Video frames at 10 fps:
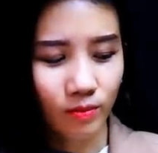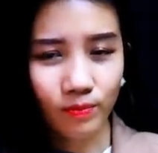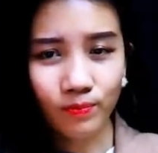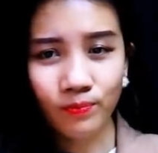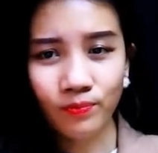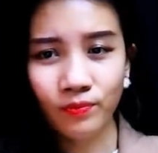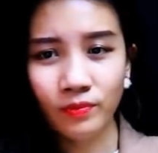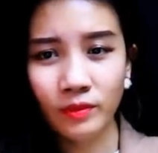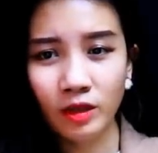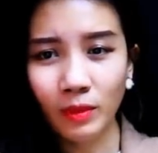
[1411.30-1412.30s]
Uhm,
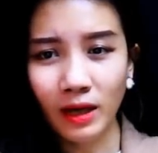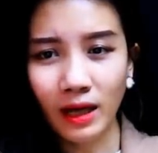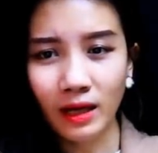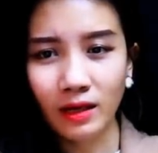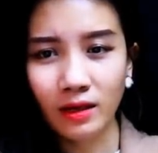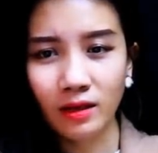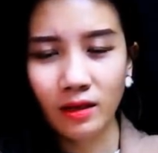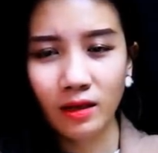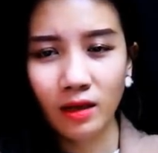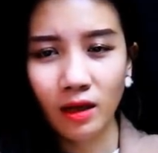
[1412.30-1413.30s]
nhưng mà này,
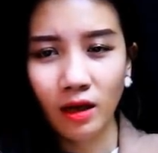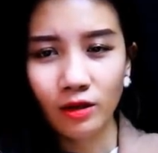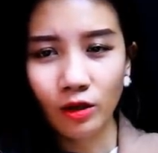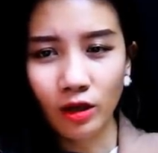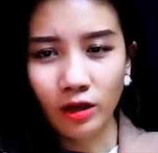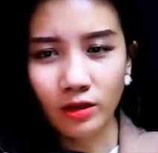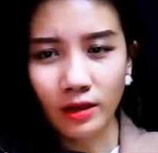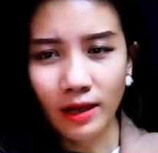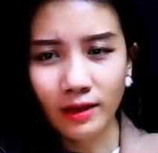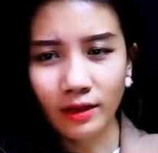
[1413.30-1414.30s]
tớ đành
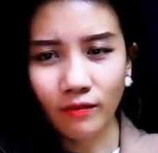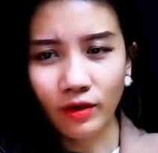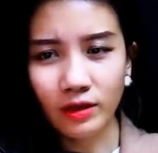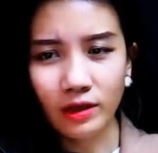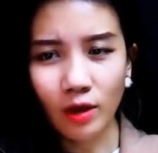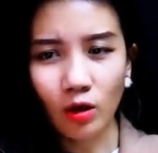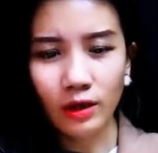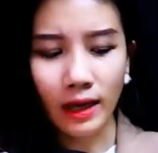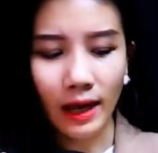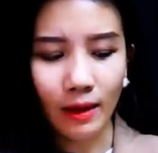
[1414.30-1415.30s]
sẽ tìm việc gì đó
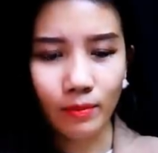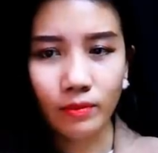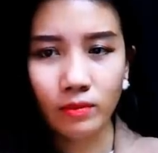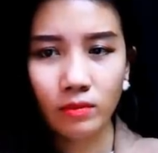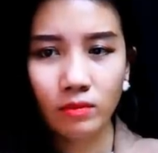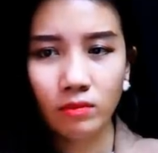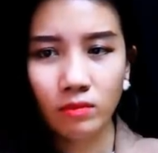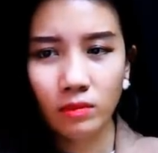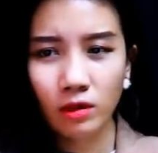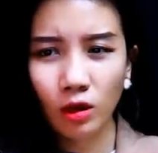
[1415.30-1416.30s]
để làm.
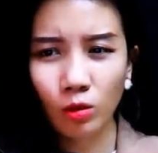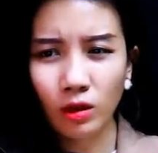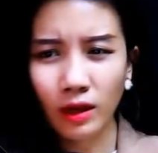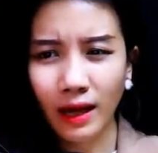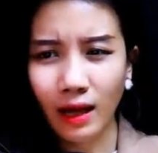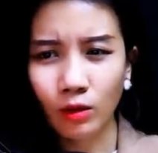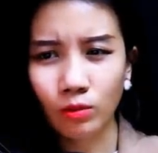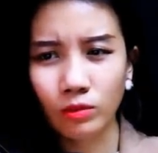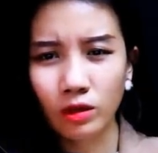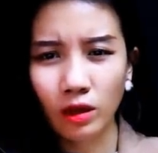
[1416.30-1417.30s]
Tớ không thể
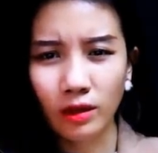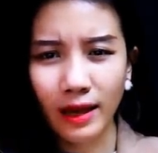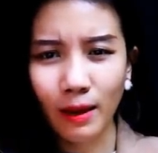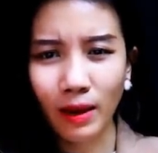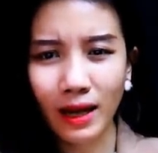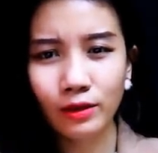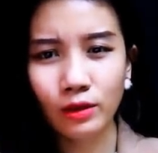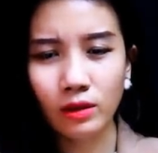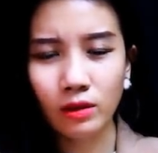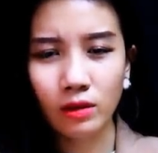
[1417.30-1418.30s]
nào cởi nhà mãi
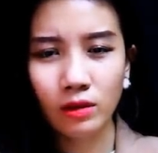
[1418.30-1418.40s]
được.